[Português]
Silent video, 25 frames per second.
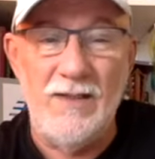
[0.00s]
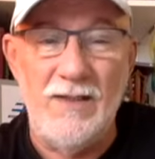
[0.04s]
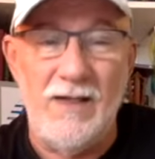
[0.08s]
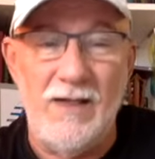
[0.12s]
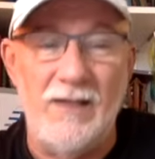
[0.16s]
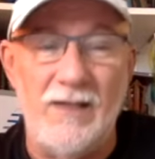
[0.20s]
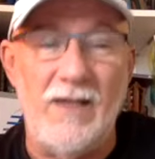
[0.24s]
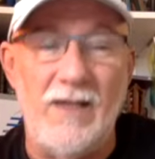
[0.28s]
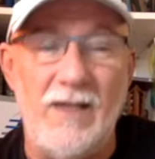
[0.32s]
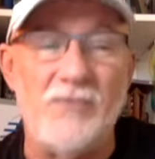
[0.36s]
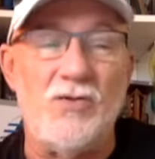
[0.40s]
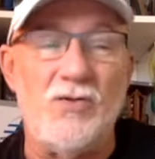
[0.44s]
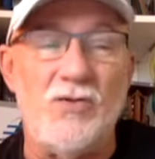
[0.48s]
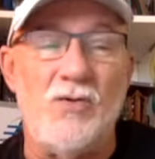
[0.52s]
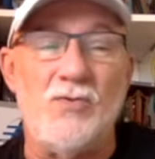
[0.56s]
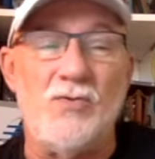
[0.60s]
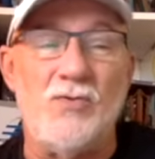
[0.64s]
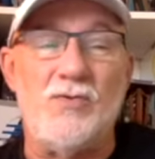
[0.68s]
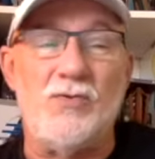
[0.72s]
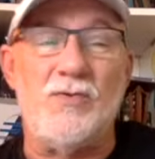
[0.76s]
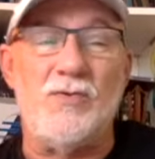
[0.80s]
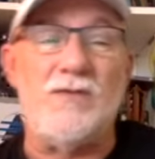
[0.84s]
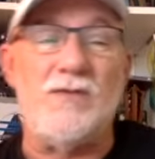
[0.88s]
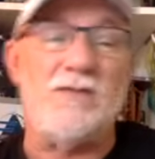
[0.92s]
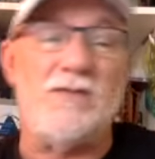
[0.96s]
renasce com
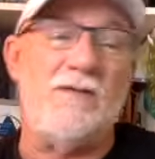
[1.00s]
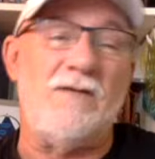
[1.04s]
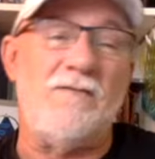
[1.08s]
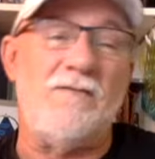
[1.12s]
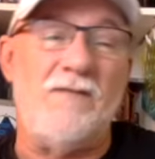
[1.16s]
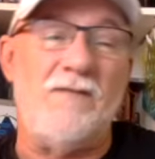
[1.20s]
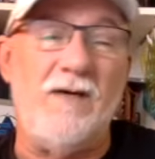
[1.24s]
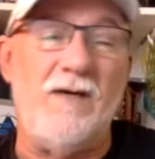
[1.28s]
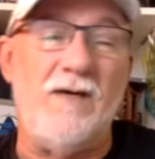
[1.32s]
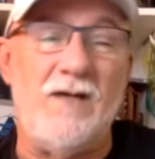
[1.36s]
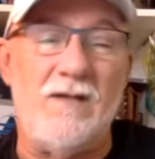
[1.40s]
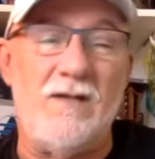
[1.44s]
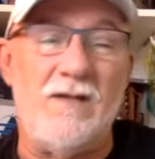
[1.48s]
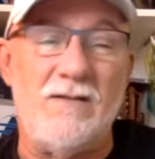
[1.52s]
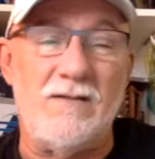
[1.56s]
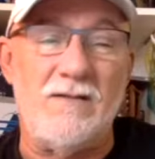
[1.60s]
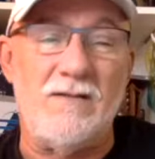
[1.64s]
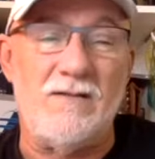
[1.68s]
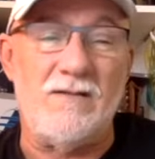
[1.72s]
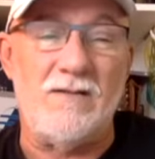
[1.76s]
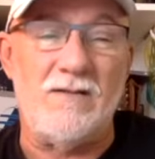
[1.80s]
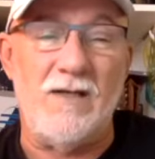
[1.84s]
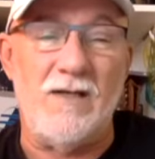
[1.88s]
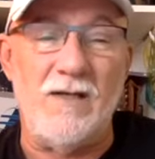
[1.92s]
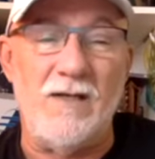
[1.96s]
suas
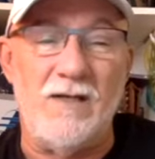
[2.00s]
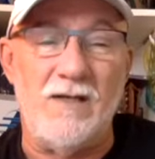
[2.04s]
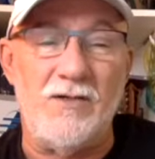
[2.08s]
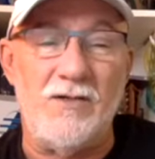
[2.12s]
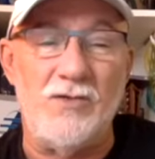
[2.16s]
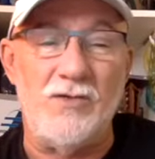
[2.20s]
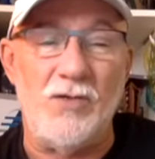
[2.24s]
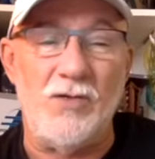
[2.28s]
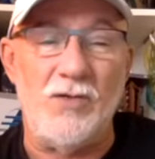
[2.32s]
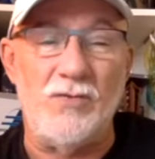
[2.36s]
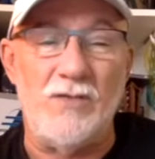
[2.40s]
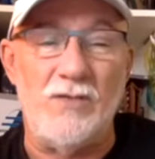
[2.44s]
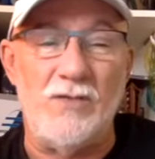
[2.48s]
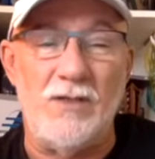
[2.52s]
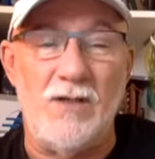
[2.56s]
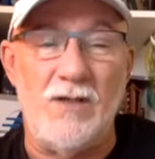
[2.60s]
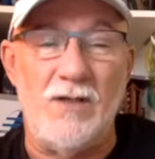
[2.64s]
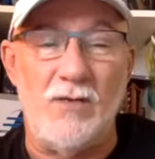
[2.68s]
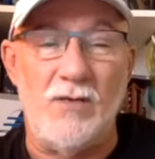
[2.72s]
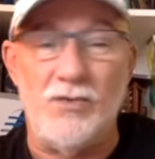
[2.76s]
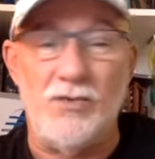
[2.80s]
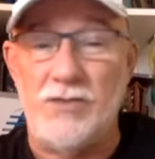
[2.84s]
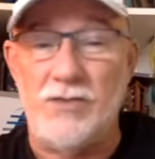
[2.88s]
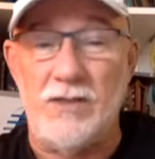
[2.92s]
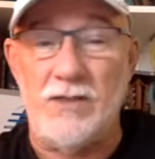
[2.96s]
severas regras de
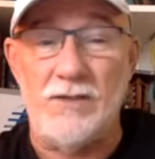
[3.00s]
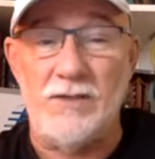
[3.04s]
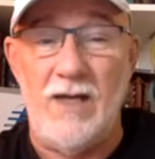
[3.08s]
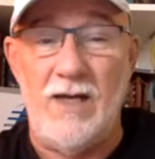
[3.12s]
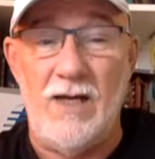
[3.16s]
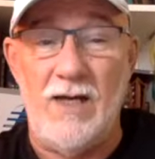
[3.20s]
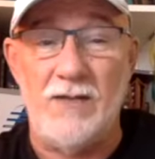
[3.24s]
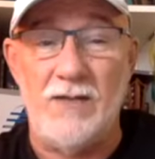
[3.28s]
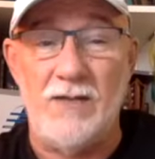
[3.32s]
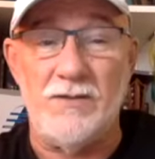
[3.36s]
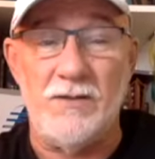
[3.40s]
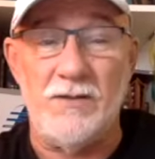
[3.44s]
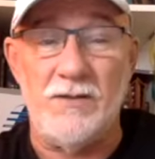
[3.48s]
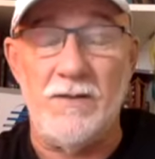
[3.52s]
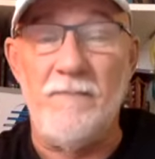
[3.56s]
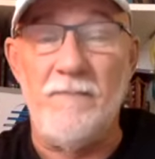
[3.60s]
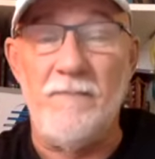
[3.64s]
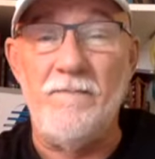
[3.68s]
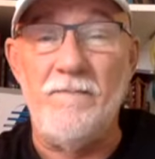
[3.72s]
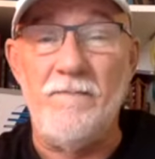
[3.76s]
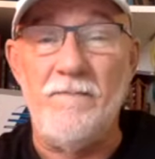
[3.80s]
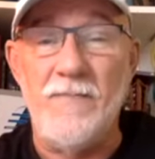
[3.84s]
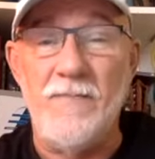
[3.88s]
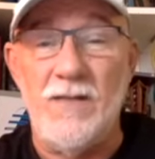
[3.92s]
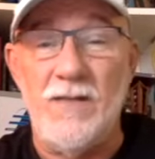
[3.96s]
austeridade,
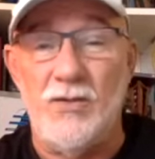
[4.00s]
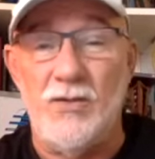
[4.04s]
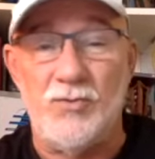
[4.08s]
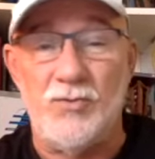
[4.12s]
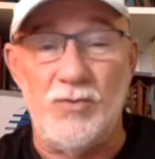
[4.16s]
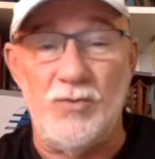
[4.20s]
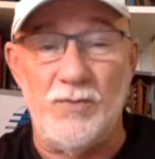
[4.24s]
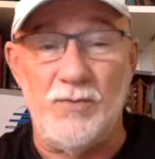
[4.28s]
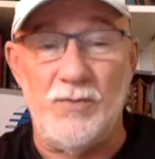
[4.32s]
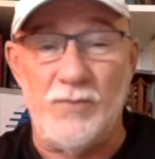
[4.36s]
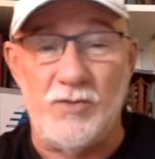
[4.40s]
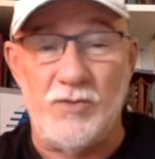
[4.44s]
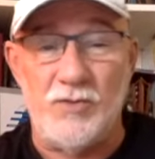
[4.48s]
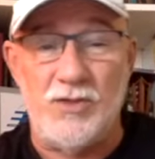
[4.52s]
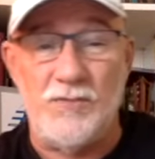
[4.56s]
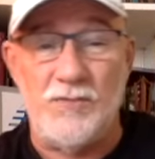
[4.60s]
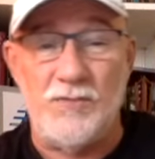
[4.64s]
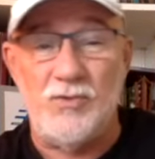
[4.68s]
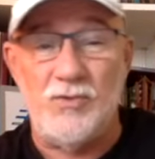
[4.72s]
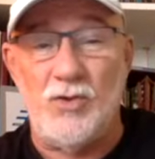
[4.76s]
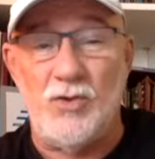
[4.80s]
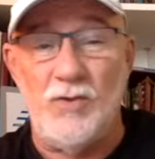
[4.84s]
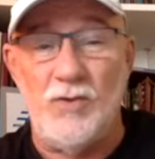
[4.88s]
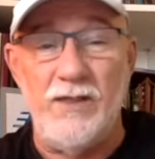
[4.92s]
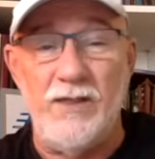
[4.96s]
estudo por cima
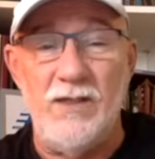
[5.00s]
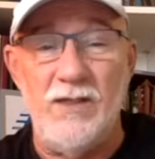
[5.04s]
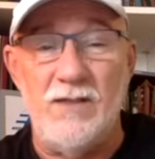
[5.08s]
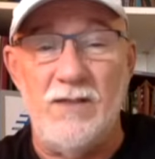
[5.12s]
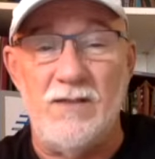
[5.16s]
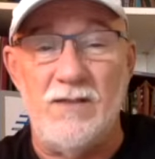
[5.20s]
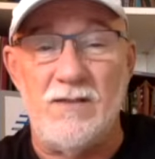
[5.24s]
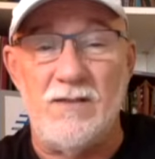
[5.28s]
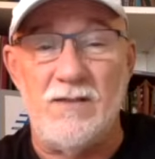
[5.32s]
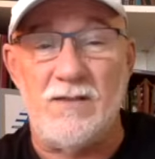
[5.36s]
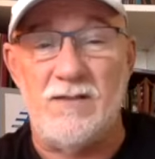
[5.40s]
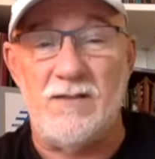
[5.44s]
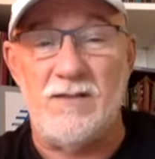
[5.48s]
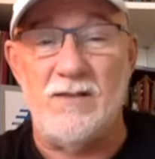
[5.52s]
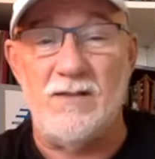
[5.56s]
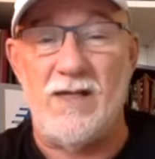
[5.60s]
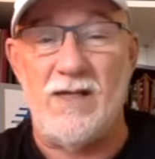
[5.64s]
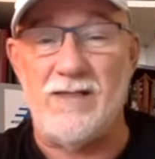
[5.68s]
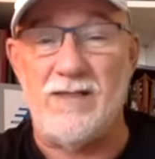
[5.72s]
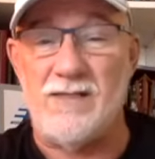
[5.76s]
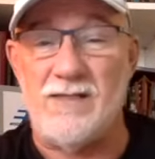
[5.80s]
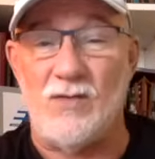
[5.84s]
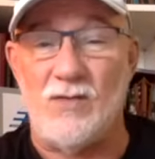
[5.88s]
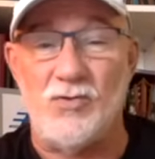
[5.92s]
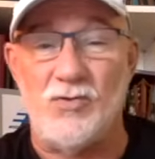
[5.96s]
de ruínas e da
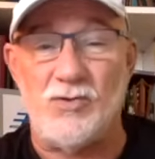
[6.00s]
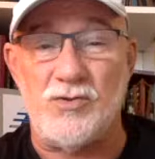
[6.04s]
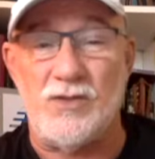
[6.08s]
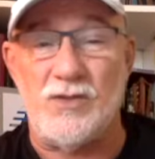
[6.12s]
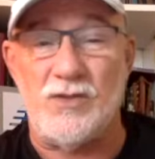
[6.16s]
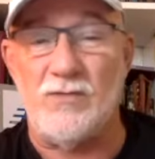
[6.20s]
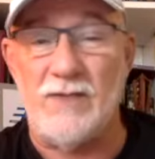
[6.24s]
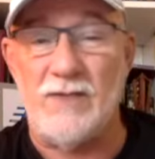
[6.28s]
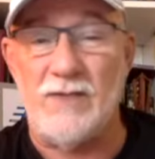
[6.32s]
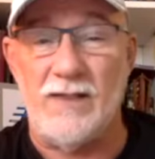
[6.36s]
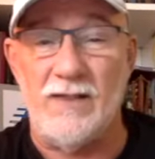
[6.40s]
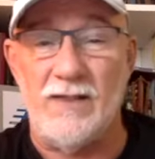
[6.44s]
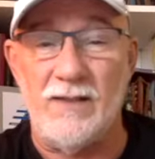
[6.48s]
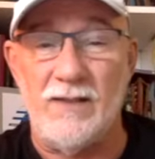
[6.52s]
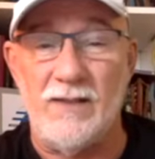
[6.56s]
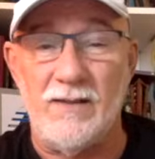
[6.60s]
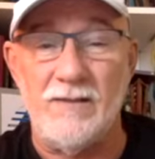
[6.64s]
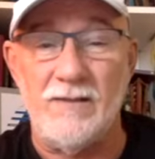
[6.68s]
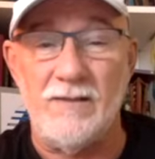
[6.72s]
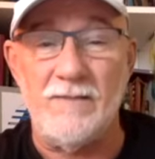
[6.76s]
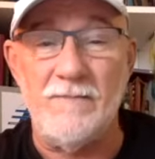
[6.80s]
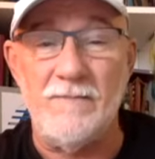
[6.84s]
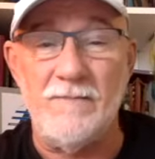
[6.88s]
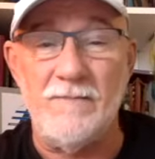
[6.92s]
exaustão da guerra.